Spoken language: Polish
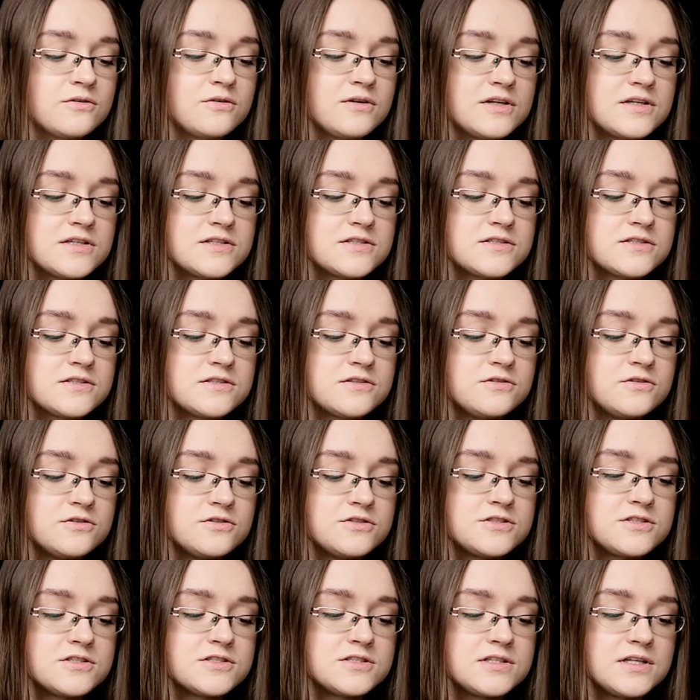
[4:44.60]
która jest
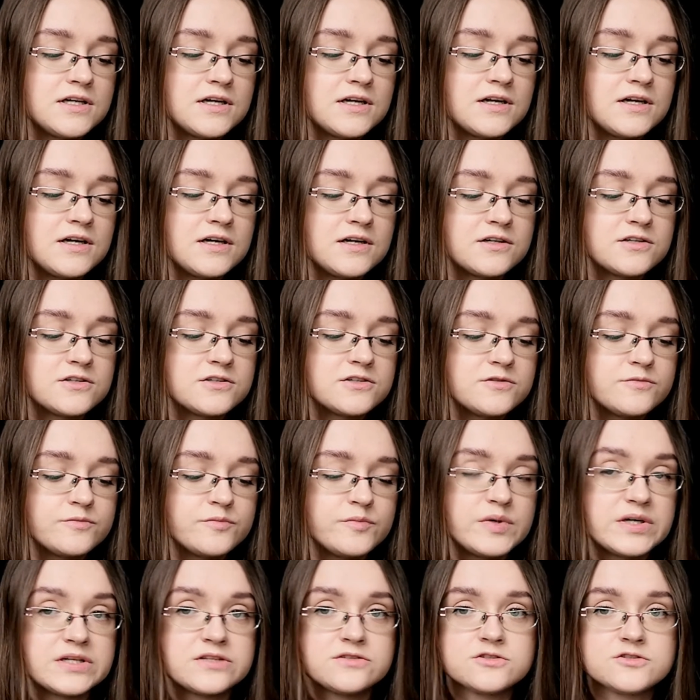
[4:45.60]
dość stara,
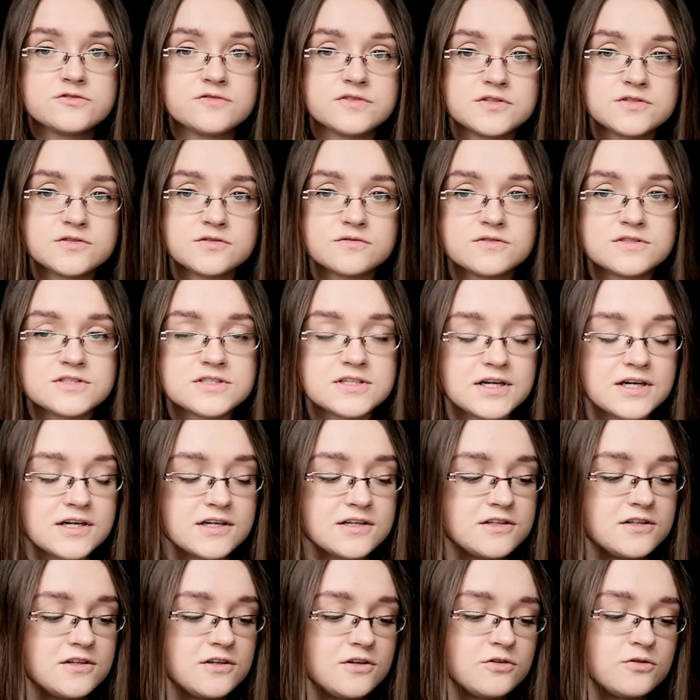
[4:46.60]
bardzo
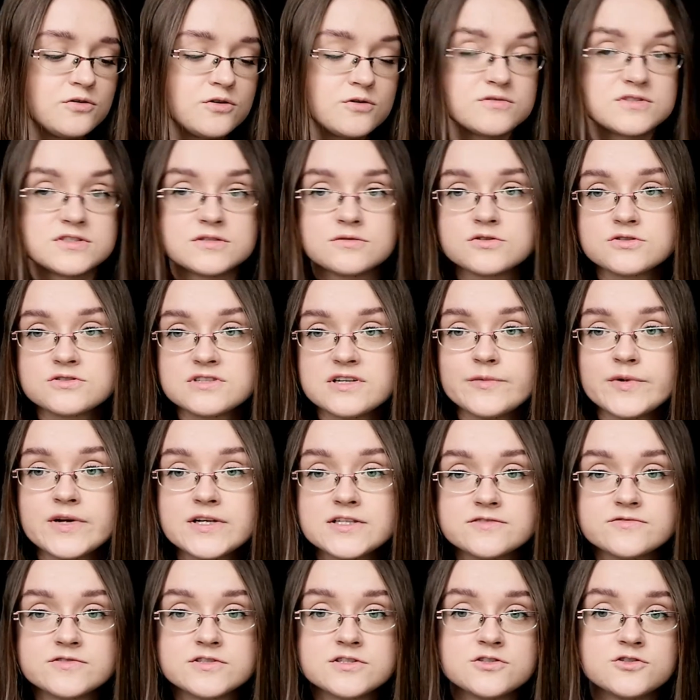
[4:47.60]
świecąca i którą założyłam
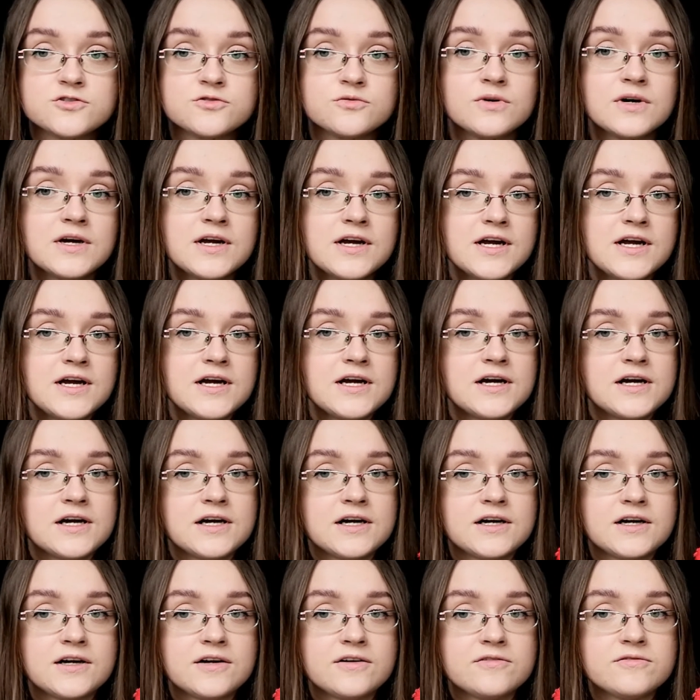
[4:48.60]
raz w życiu,
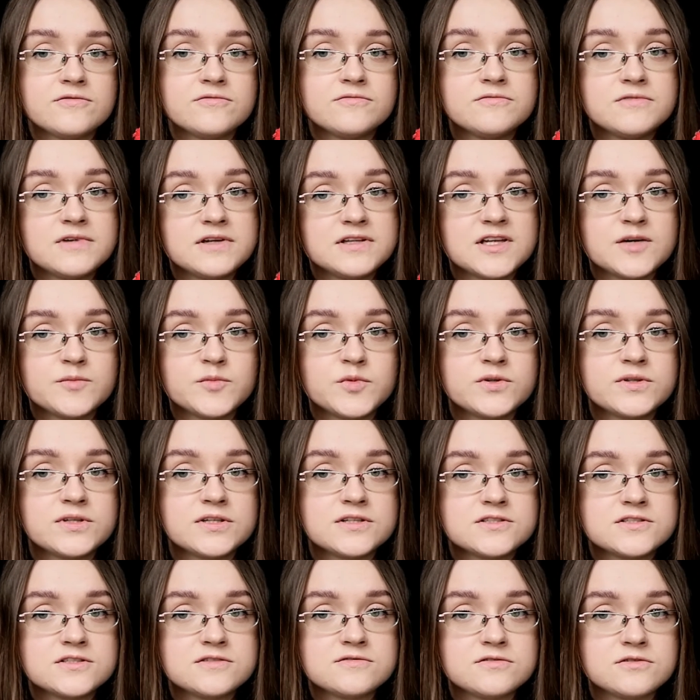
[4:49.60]
a, a na
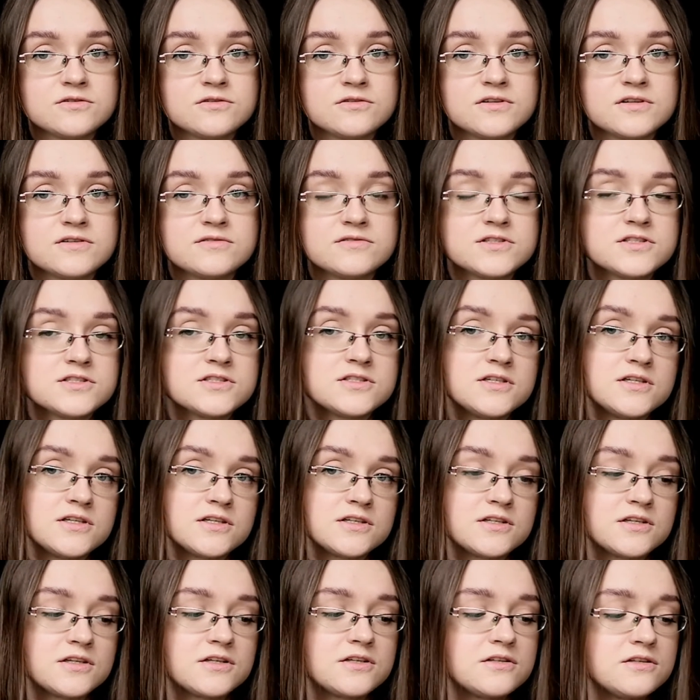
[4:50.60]
motence wygląda właśnie
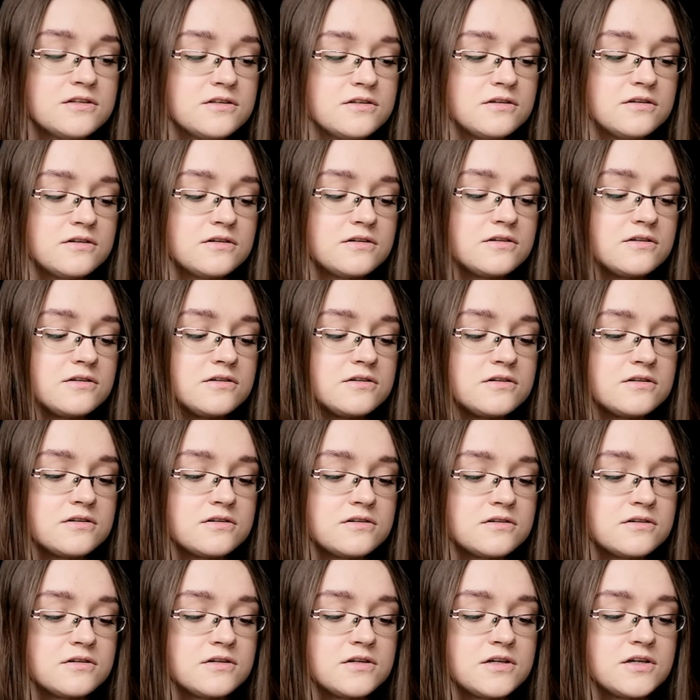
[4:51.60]
jak taki
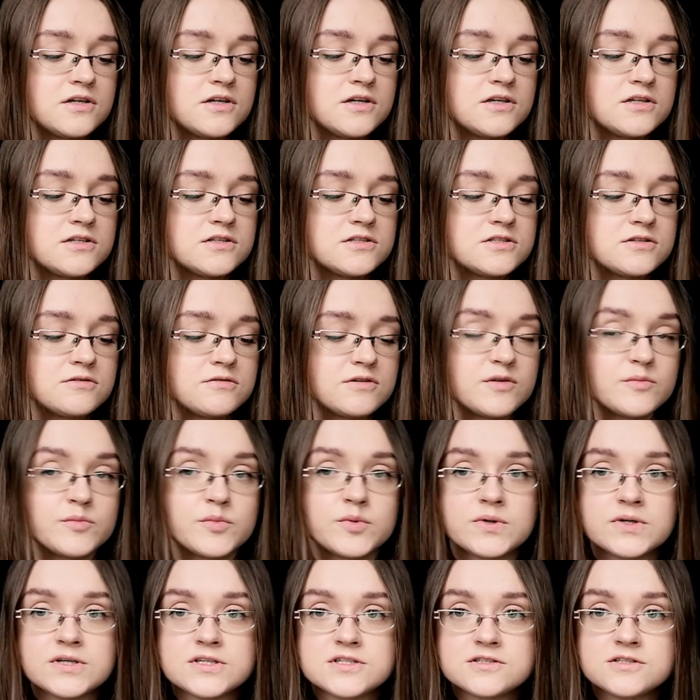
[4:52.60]

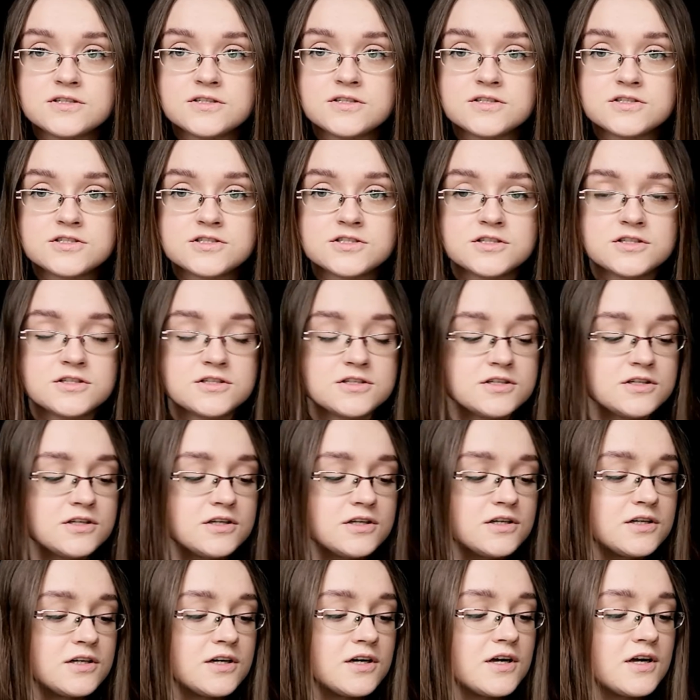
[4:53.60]
całkiem pokaźny
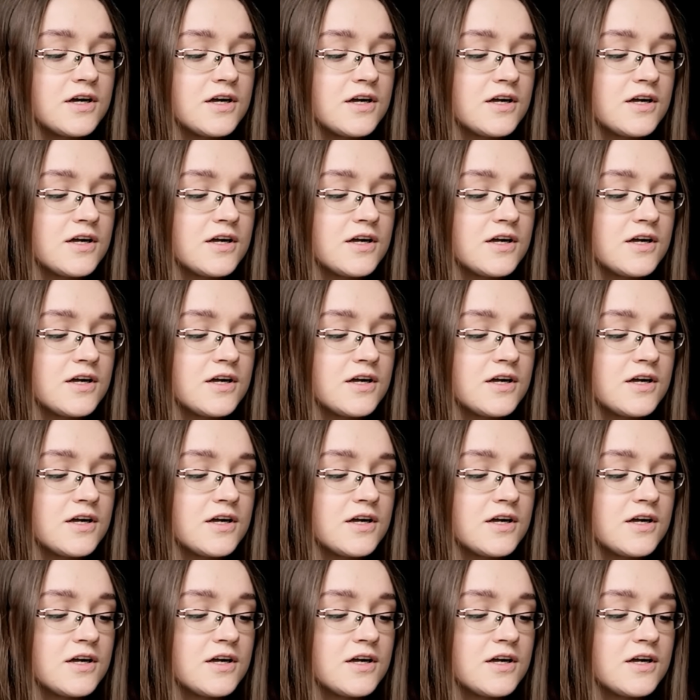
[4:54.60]
naszyjnik.